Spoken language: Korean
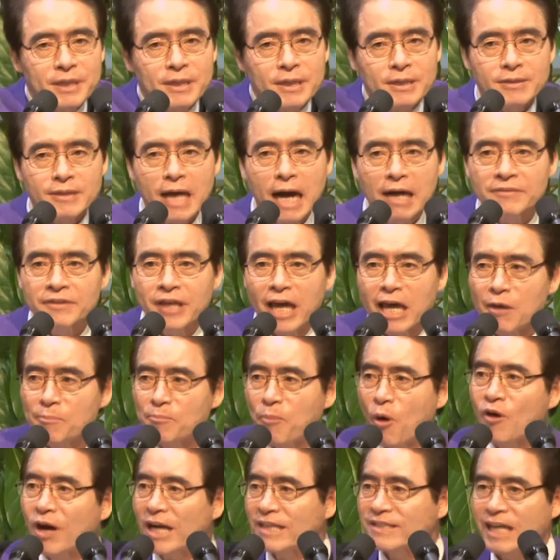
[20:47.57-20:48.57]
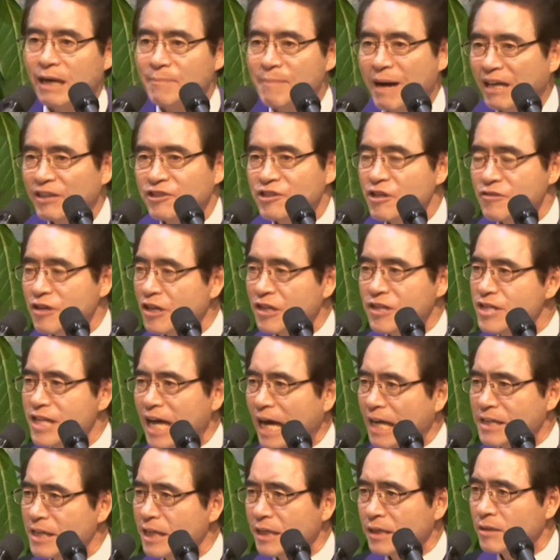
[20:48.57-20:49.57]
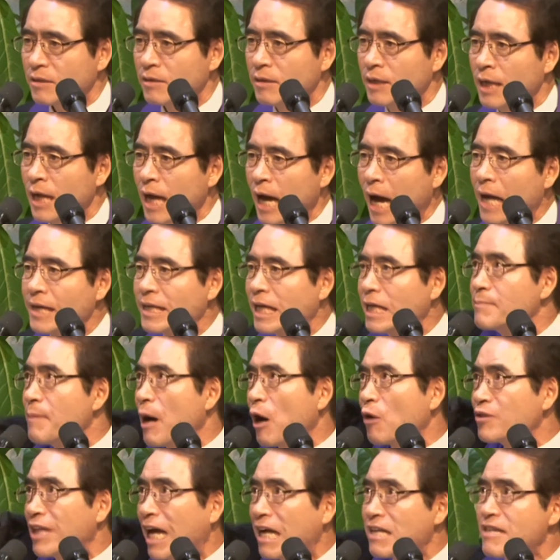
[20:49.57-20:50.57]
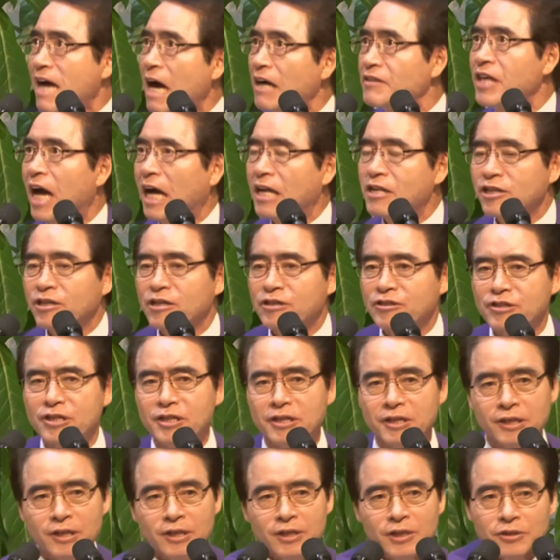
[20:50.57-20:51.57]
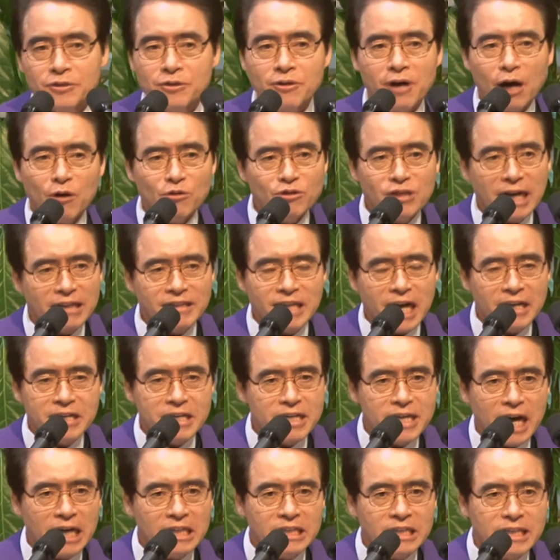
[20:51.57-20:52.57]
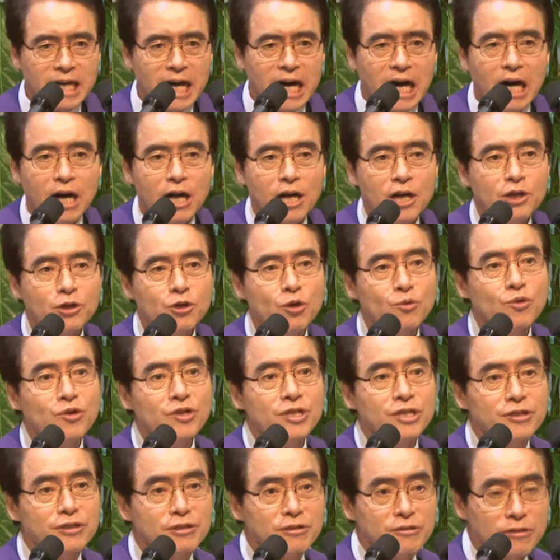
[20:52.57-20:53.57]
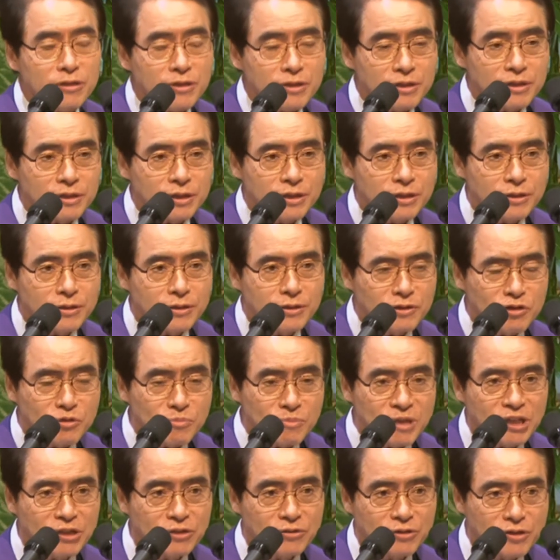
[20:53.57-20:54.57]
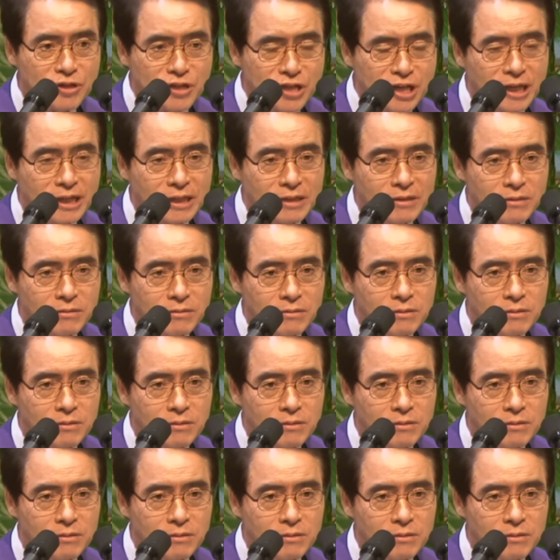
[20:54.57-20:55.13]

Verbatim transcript: 상대의 포카스가 맞춰져 있는 게 아니에요. 하나님하고 나는 상대하는 거지 너하고 상대하는 게 아니다. 결국 이런 이런 의미거든 이게요.